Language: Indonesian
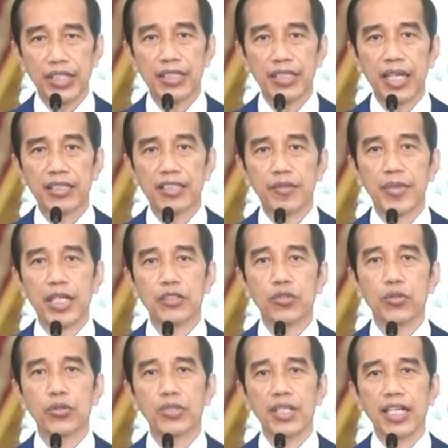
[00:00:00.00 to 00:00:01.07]
Indonesia
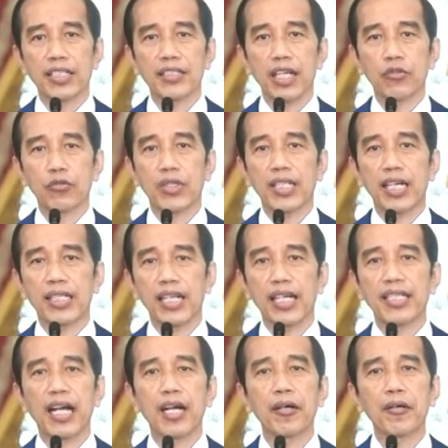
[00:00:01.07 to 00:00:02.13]
termasuk salah satu
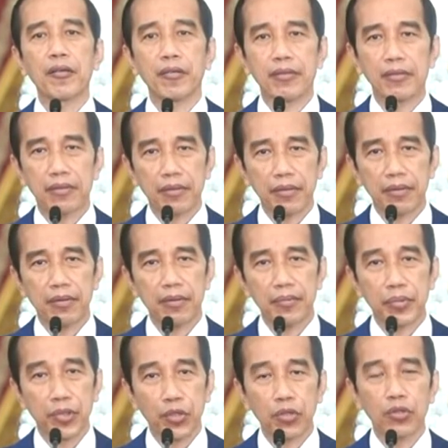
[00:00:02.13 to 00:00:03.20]
negara yang
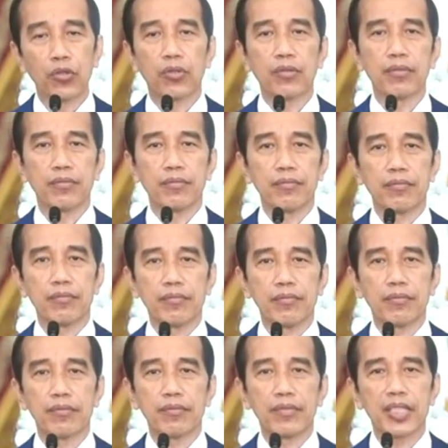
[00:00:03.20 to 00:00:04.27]
beruntung.
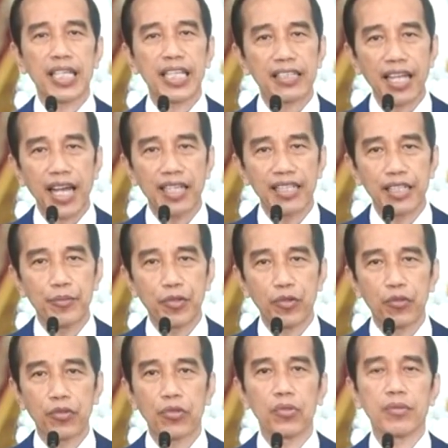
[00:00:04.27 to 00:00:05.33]
Kita ini
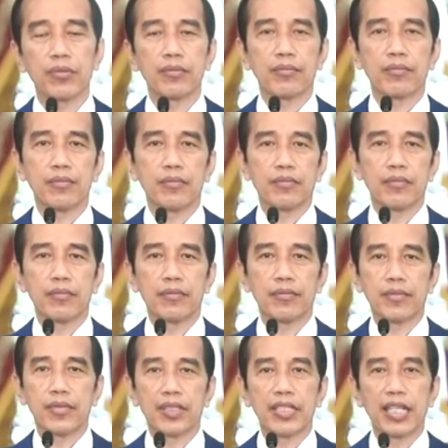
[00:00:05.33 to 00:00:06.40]
beruntung.
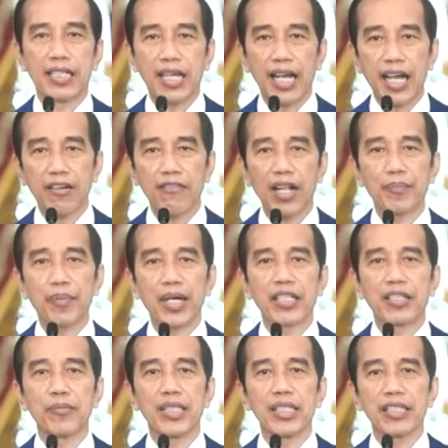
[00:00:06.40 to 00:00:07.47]
Dari
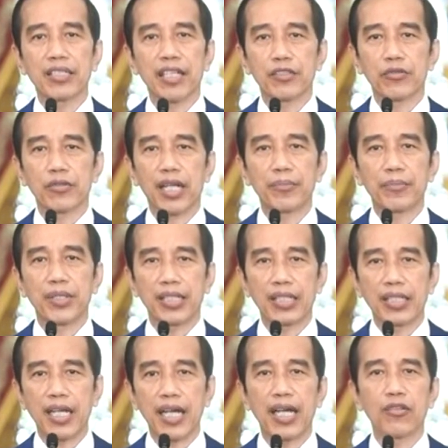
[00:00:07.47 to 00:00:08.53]
awal pandemi kita sudah
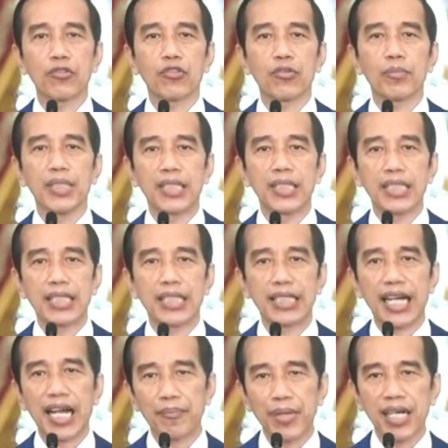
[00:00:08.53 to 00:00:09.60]
bergerak untuk
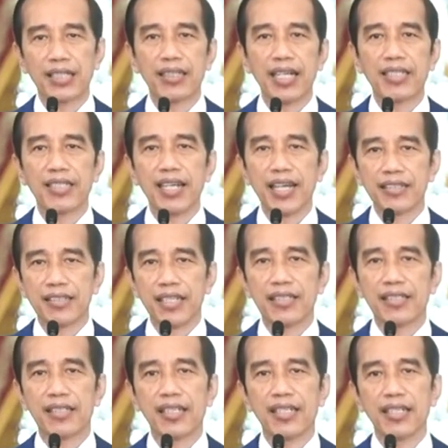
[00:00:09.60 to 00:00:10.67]
mengamankan
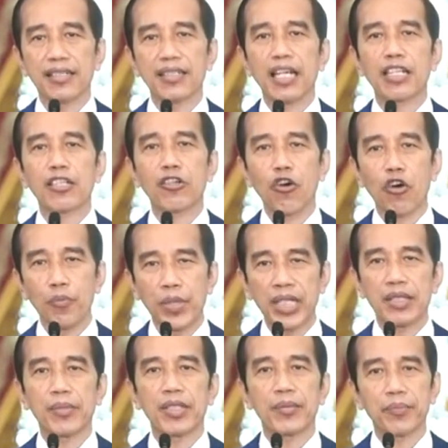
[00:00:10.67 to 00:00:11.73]
akses dan
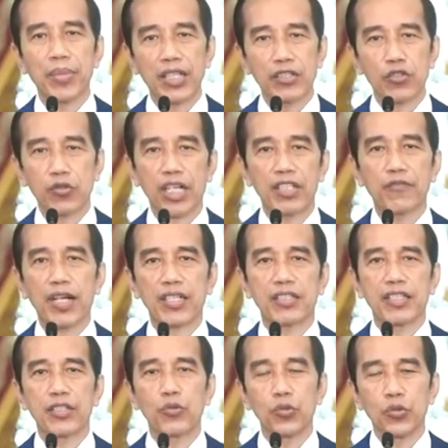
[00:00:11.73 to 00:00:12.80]
komitmen pasokan
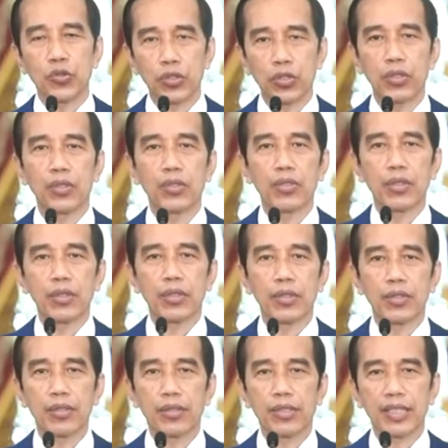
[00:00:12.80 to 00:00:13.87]
vaksin untuk
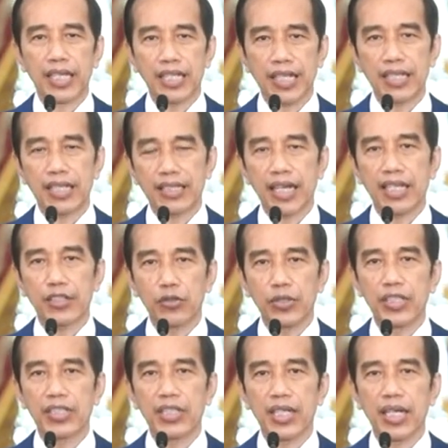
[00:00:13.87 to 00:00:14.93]
negara kita